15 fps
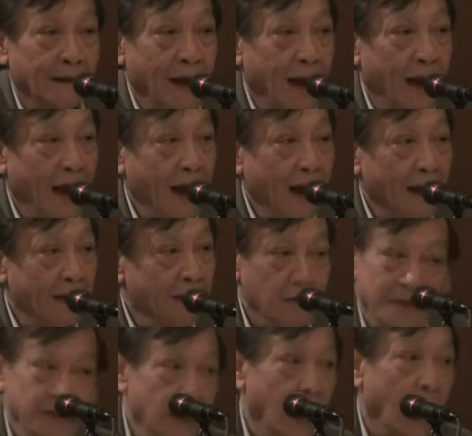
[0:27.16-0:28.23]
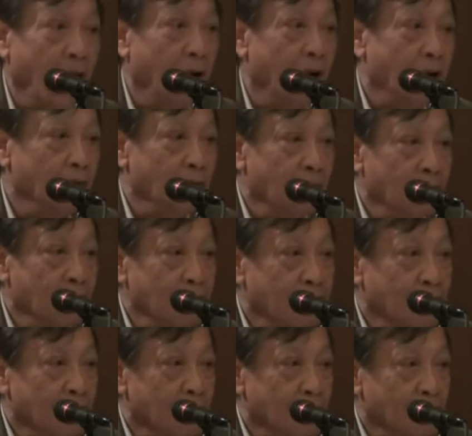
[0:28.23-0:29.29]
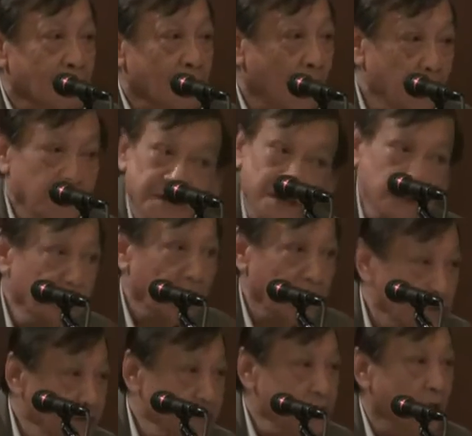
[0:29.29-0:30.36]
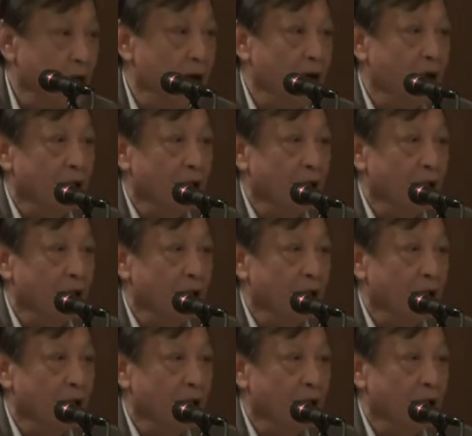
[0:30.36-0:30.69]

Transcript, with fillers: นะคือไม่เชื่อต่อให้ไปสืบไงก็ไม่เชื่อ